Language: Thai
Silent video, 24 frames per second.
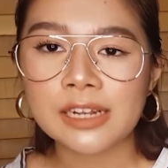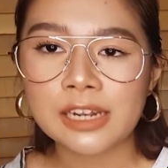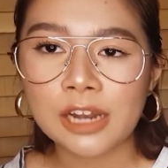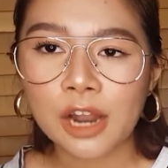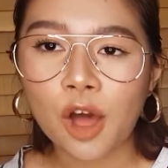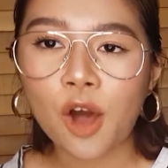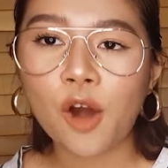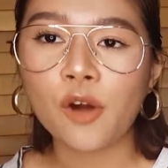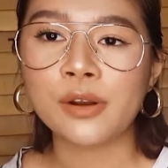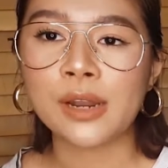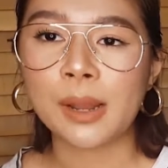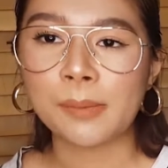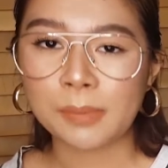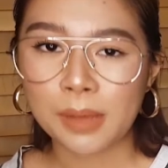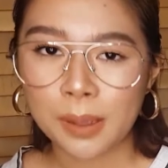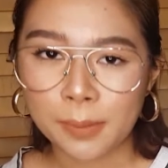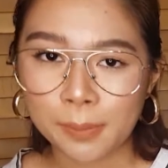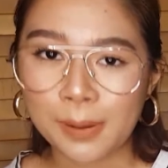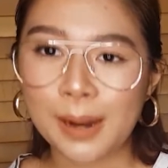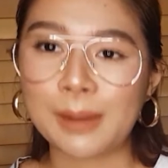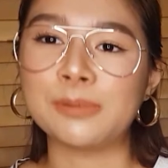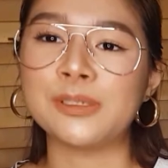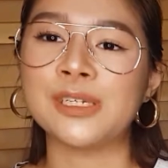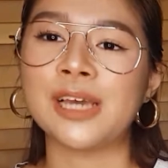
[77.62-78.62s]
ลองนำไป
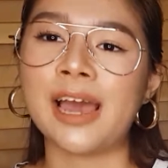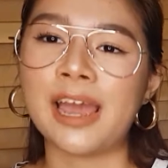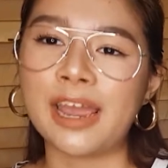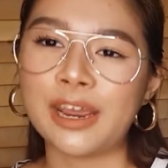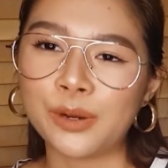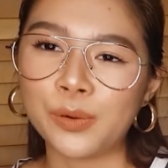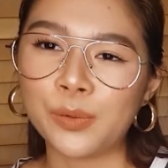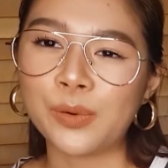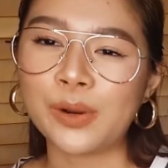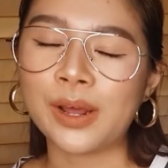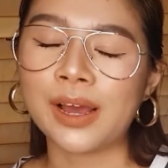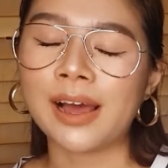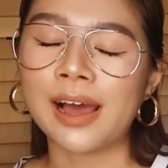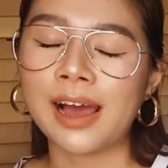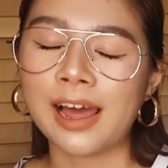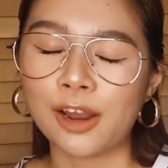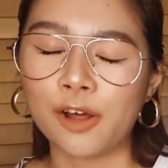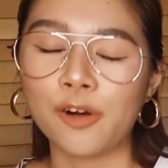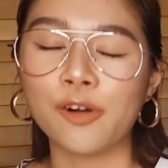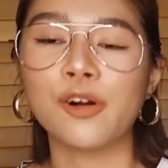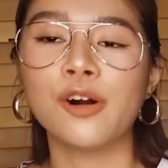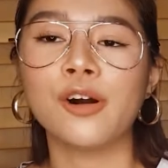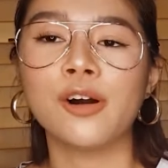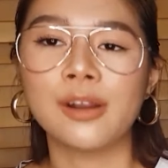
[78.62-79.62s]
ปรับใช้ดูนะคะ
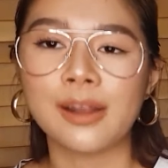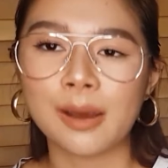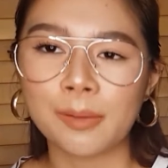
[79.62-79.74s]
แล้วก็